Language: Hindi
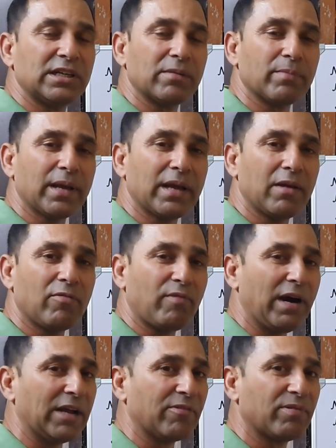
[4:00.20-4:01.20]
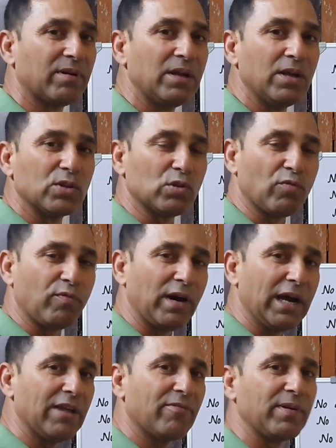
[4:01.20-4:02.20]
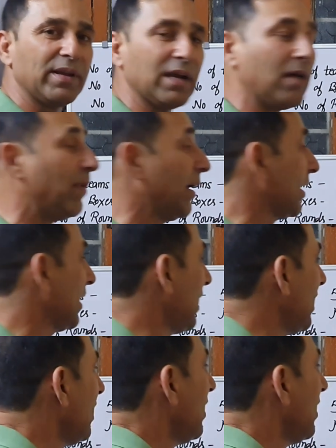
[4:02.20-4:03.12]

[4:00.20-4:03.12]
टीमें हैं फाइव तो फाइव ही हमारे